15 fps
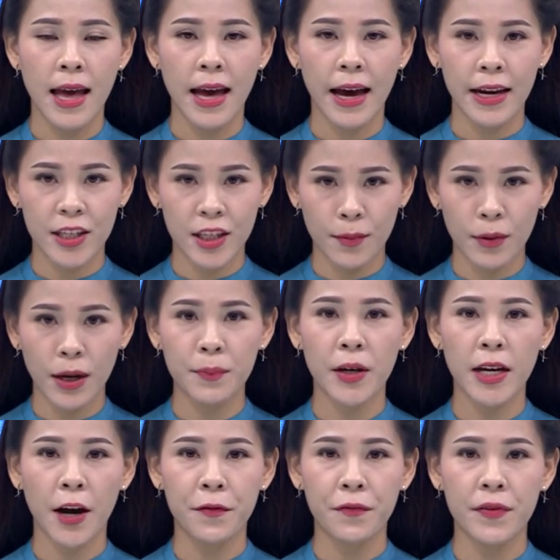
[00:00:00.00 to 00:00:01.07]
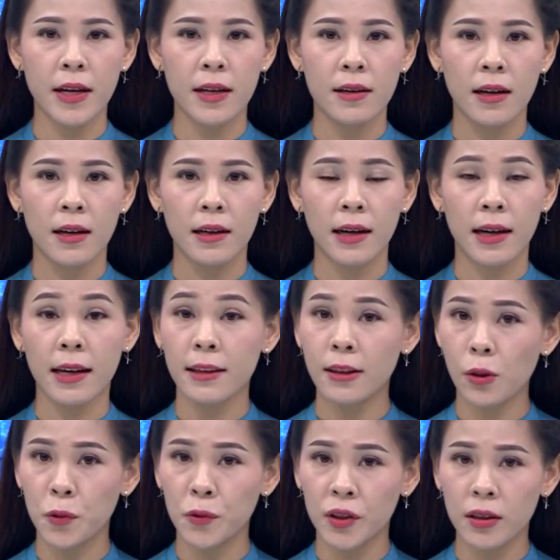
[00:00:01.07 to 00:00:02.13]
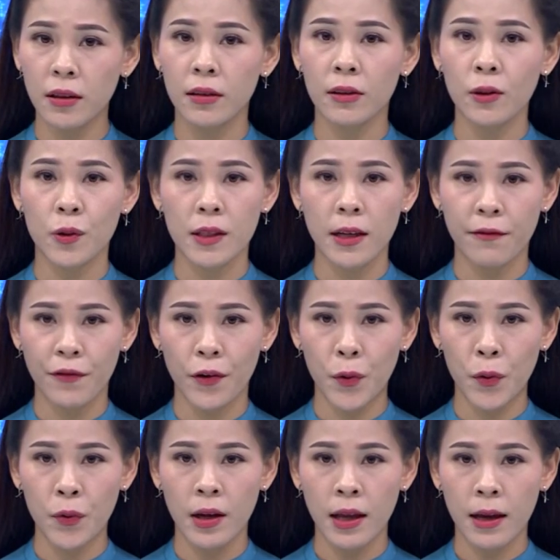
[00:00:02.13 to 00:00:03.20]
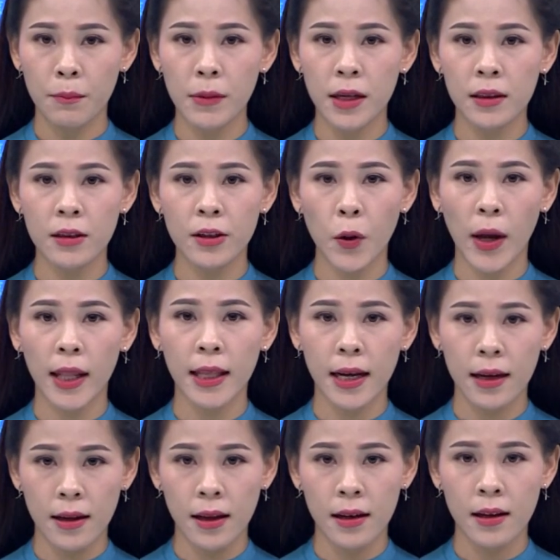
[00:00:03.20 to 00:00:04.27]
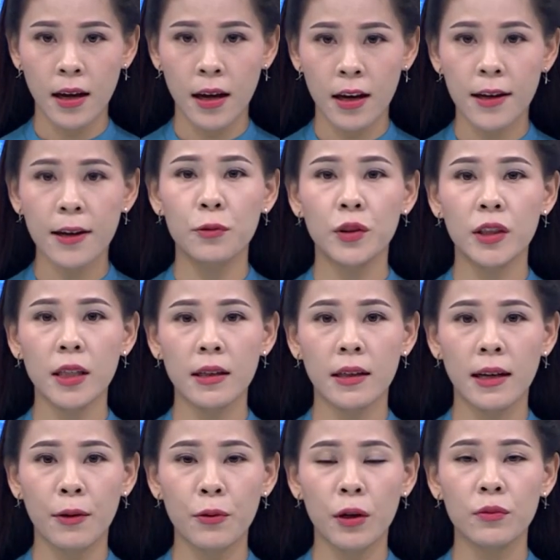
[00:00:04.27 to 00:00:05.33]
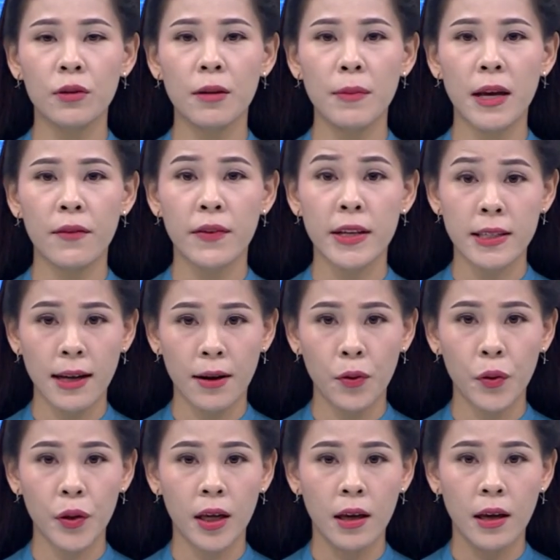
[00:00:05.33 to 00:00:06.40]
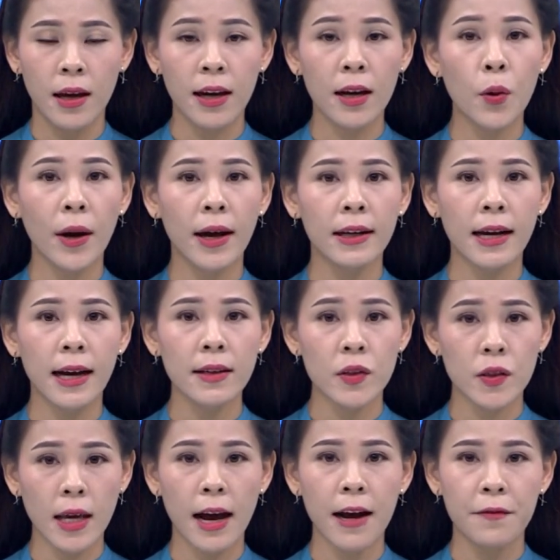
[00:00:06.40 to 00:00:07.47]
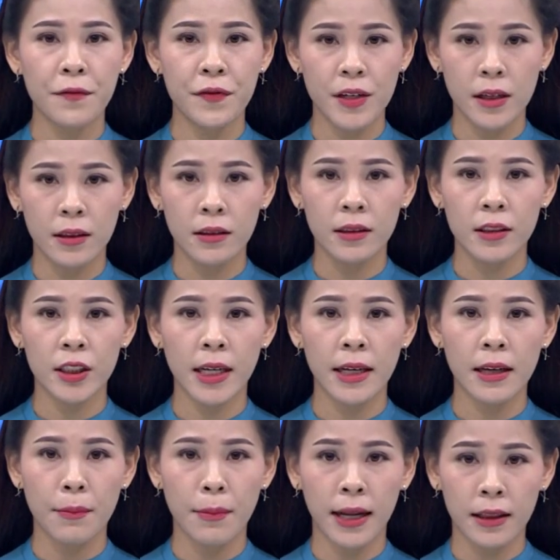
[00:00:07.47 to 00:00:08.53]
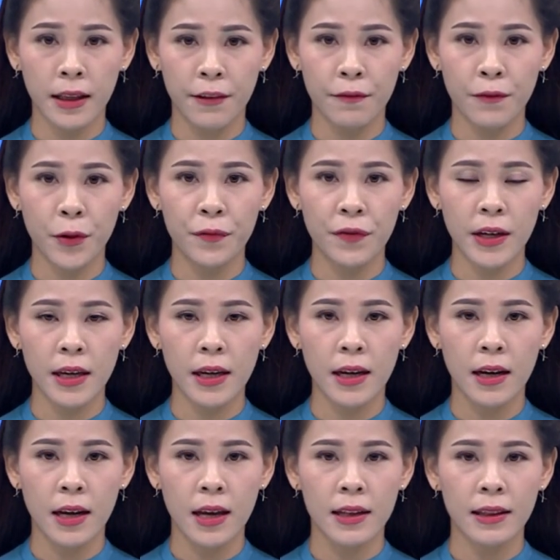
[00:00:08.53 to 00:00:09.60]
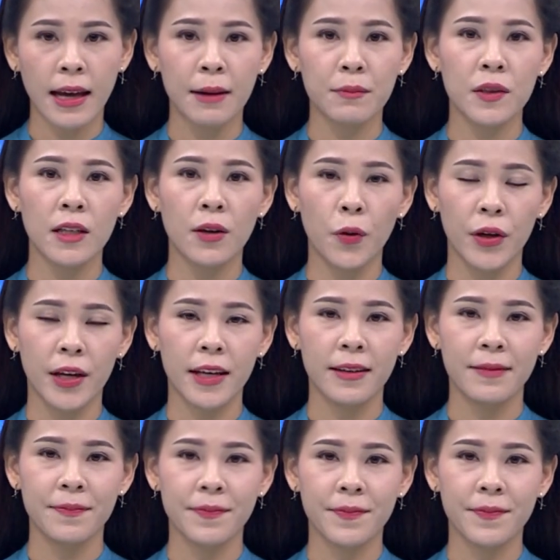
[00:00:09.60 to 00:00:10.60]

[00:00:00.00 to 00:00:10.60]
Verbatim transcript: 250 học viên là các tổ trưởng tổ dân phố, bí thư đoàn thanh niên, công chức lao động thương binh và xã hội, công an các xã, phường trên địa bàn thành phố Vĩnh Yên tham dự hội nghị.